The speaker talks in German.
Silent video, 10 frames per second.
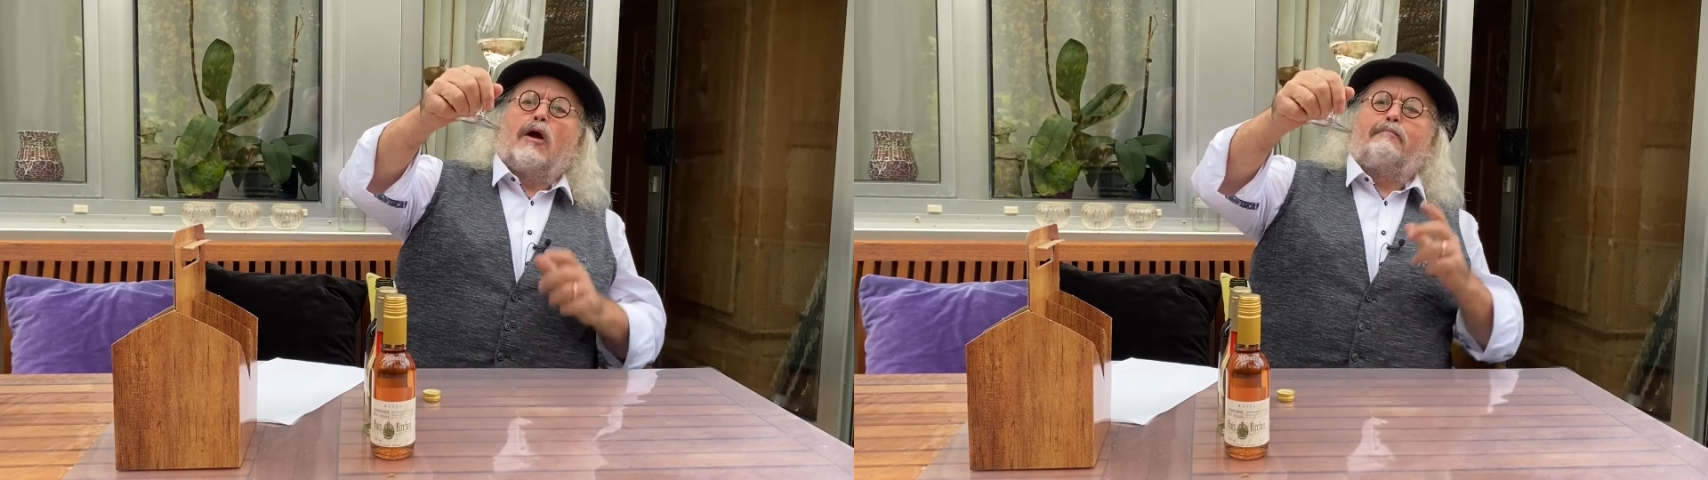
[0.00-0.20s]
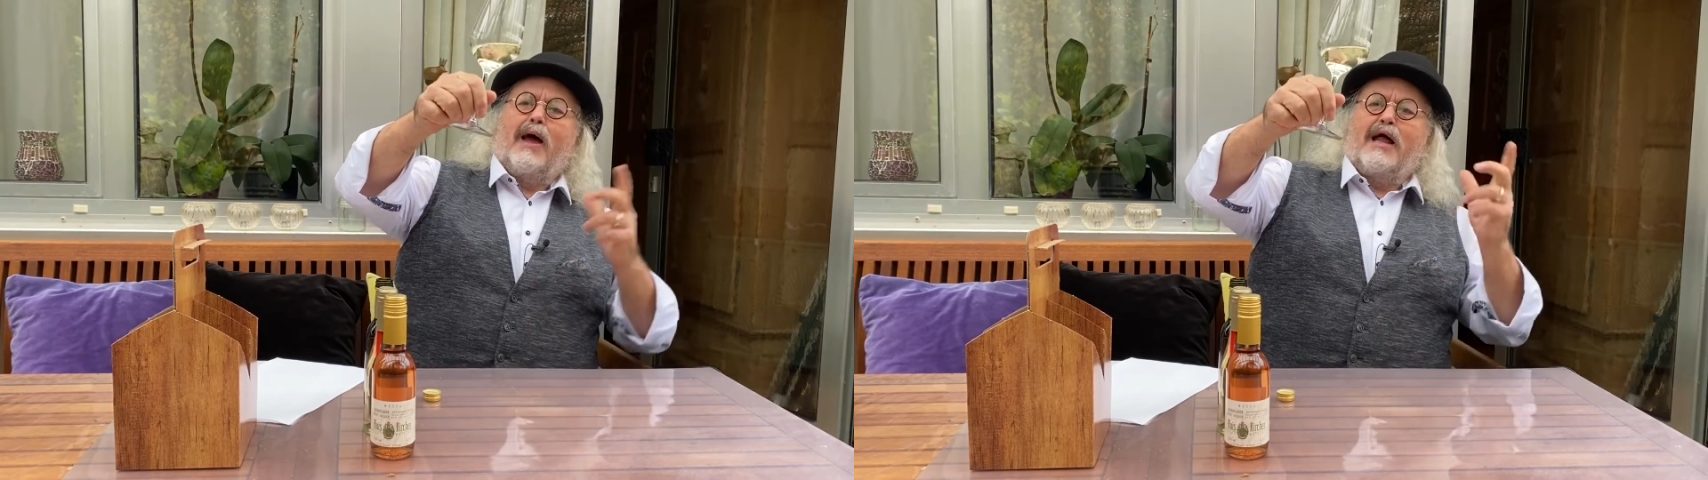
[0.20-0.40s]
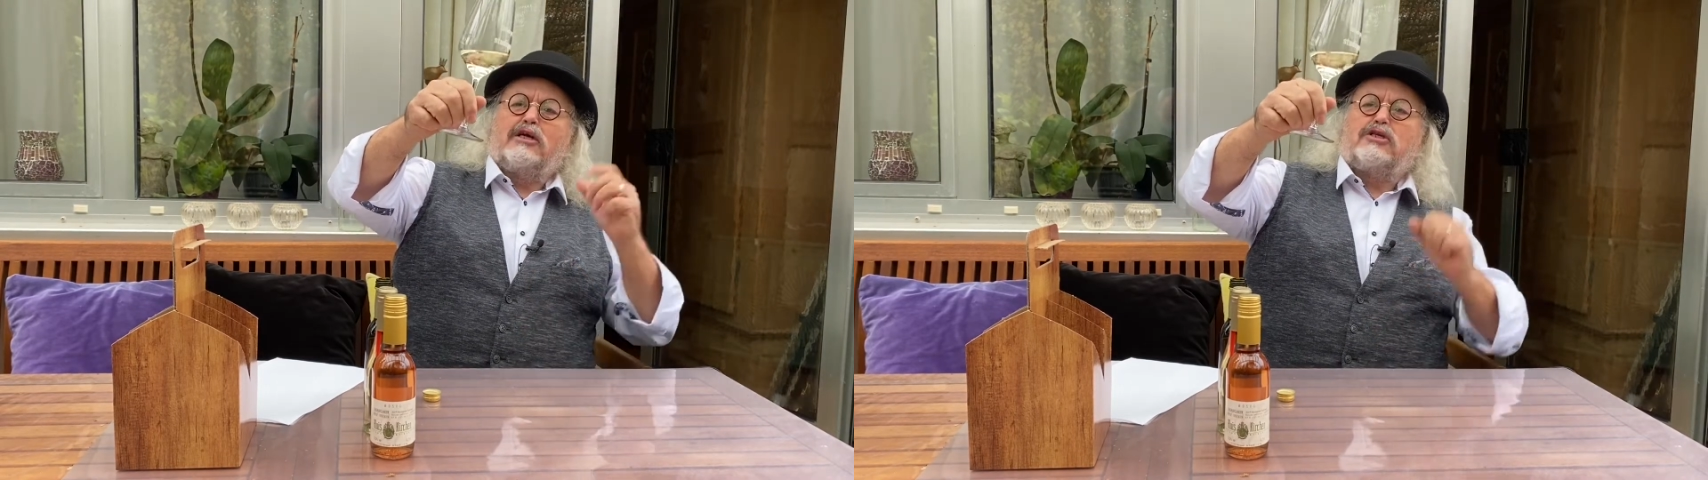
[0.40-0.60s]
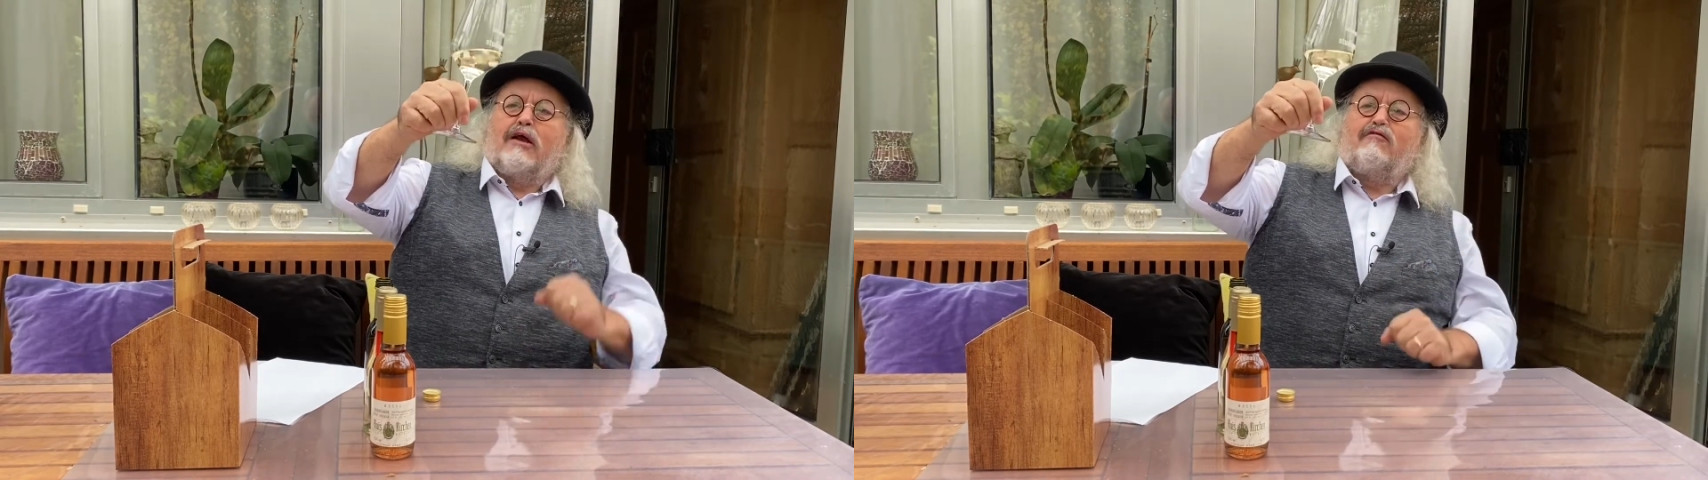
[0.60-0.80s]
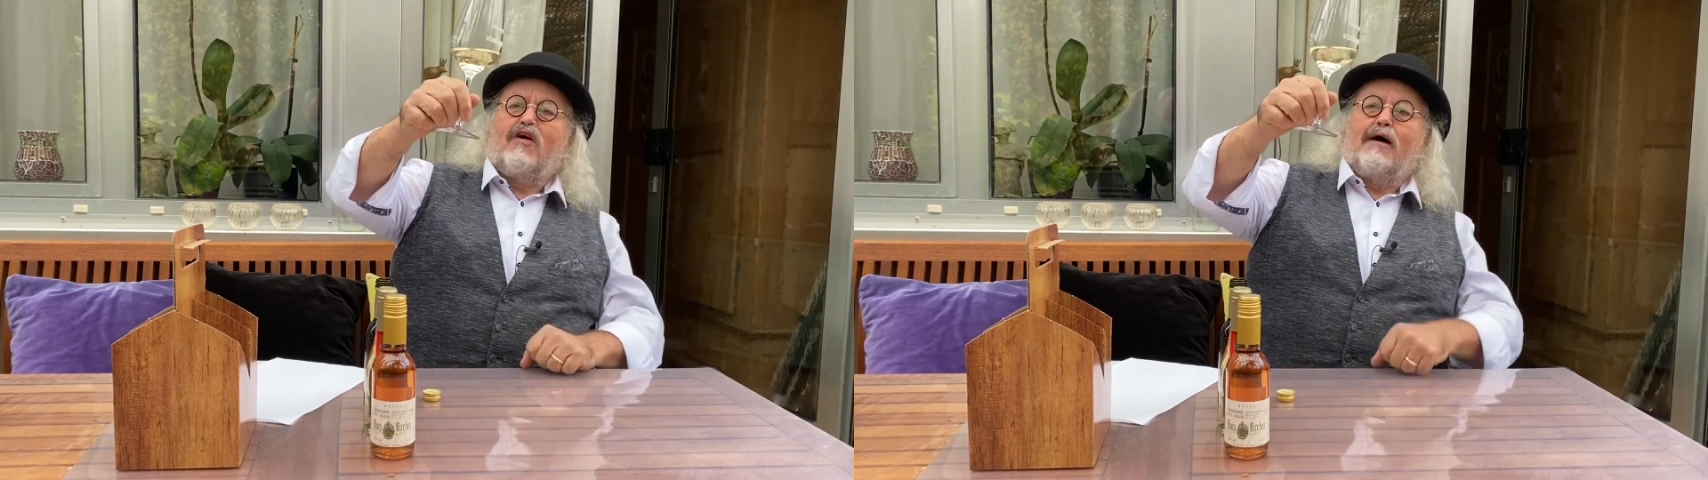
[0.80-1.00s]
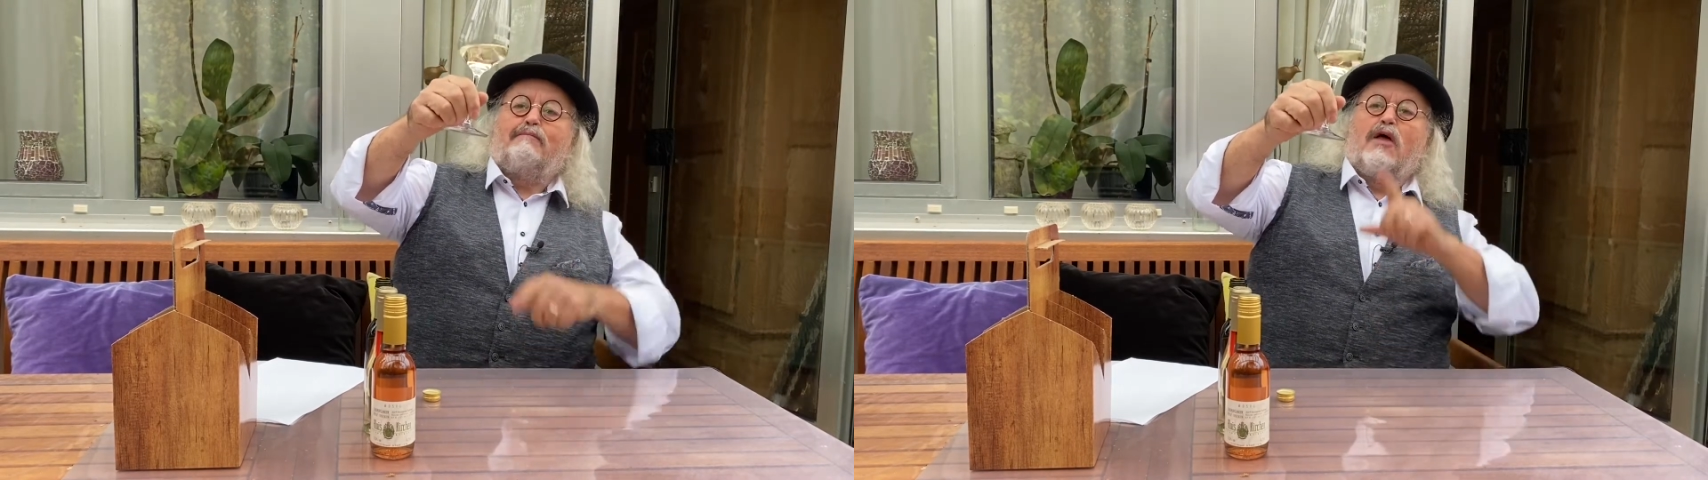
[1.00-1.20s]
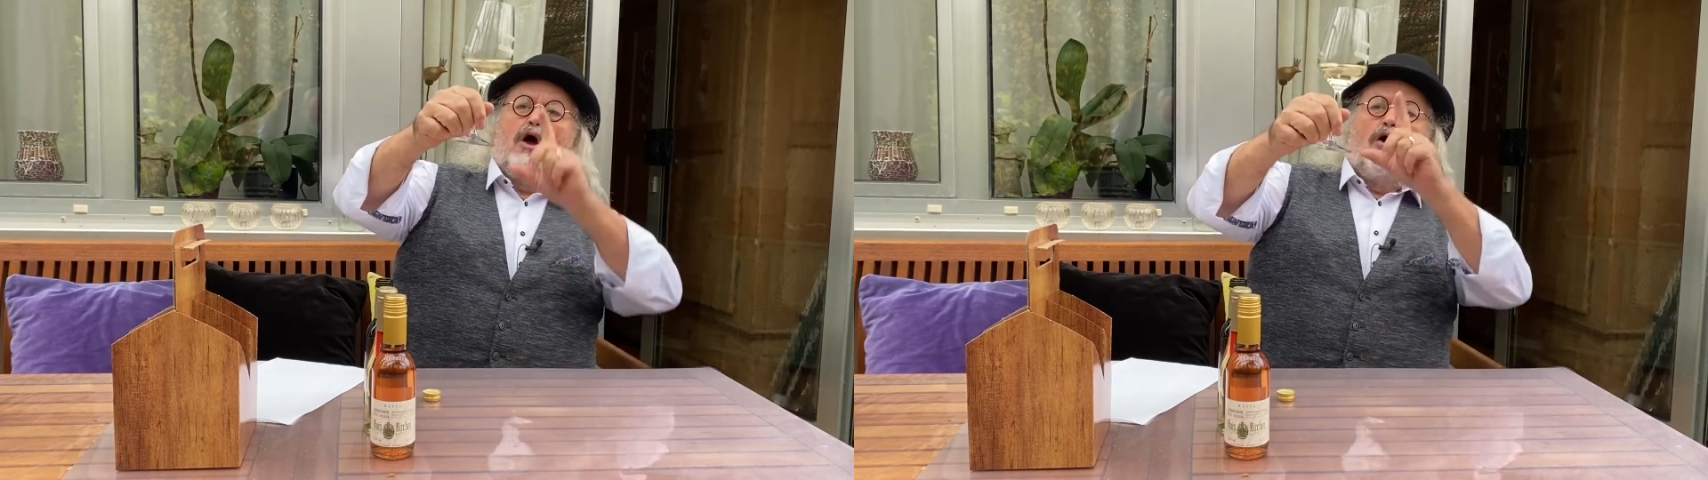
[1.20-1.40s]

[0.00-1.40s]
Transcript: Bernsteinfarben.